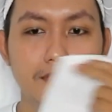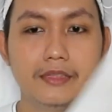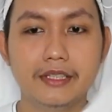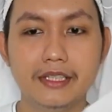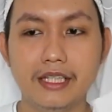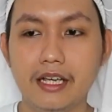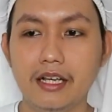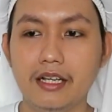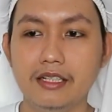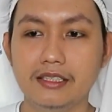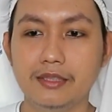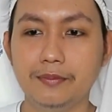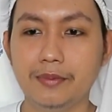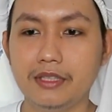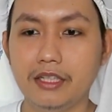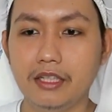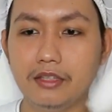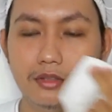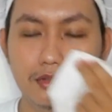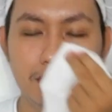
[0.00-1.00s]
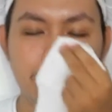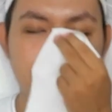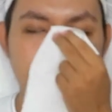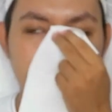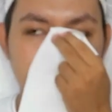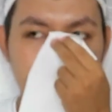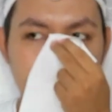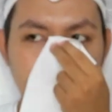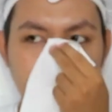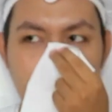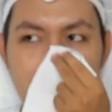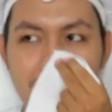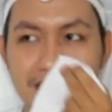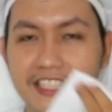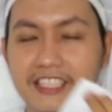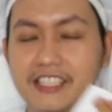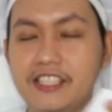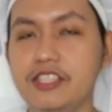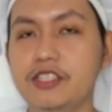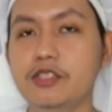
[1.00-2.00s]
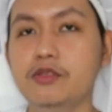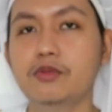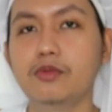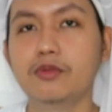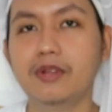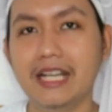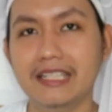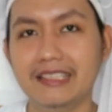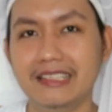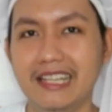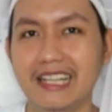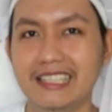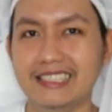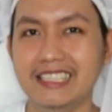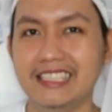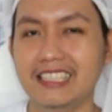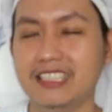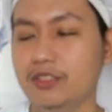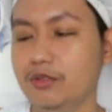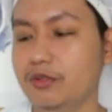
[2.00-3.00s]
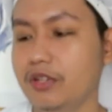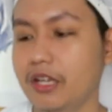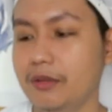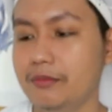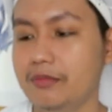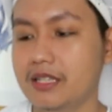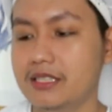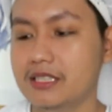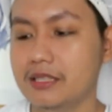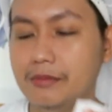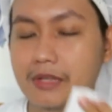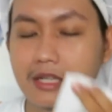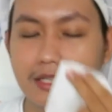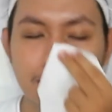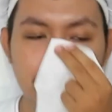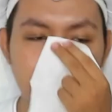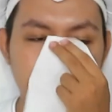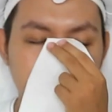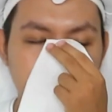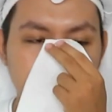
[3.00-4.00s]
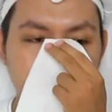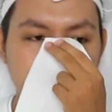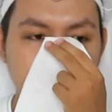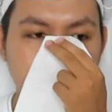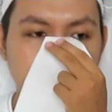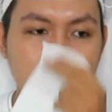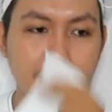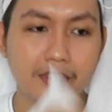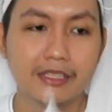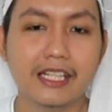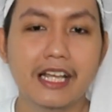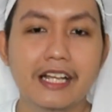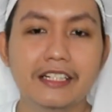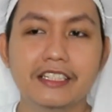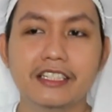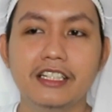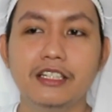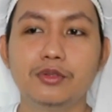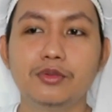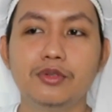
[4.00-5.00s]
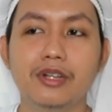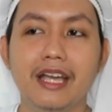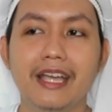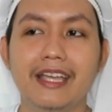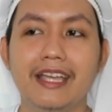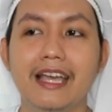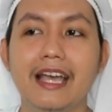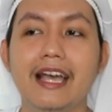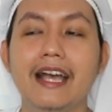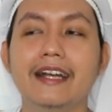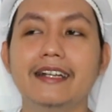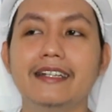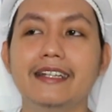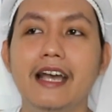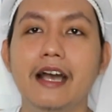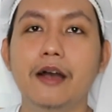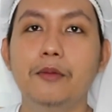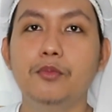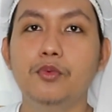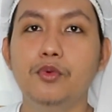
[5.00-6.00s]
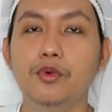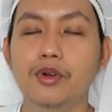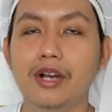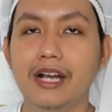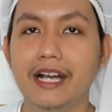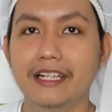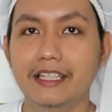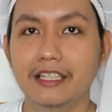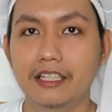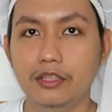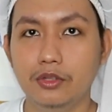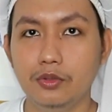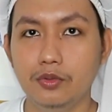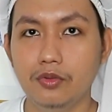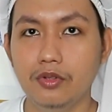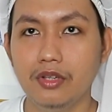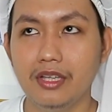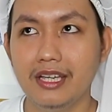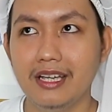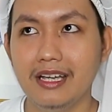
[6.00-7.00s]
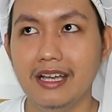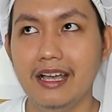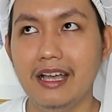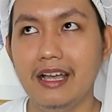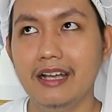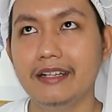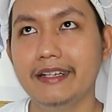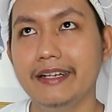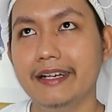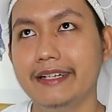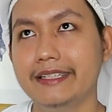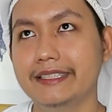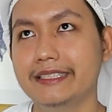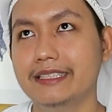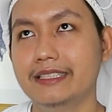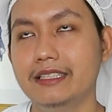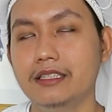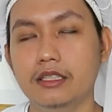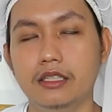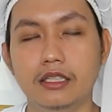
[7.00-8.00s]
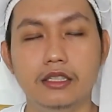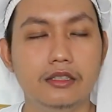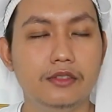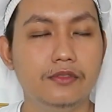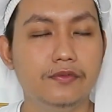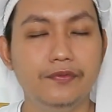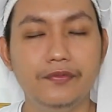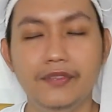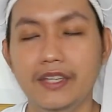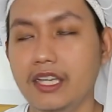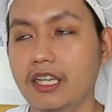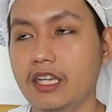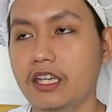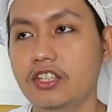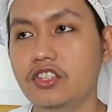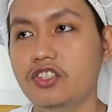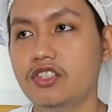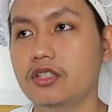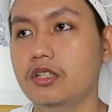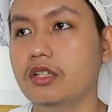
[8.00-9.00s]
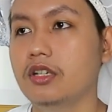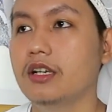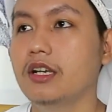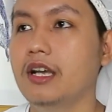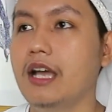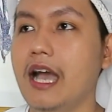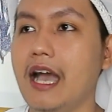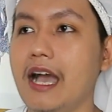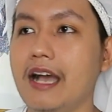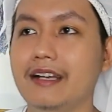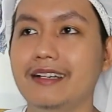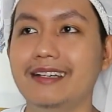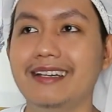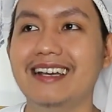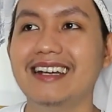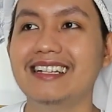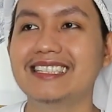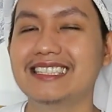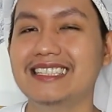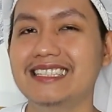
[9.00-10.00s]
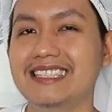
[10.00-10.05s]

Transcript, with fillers: Ya seperti itu Wangi jerukan guys, ini tuh kayak berasa banget Dan ini tuh kayak agak bunga gitu ya Agak sedikit peach Agak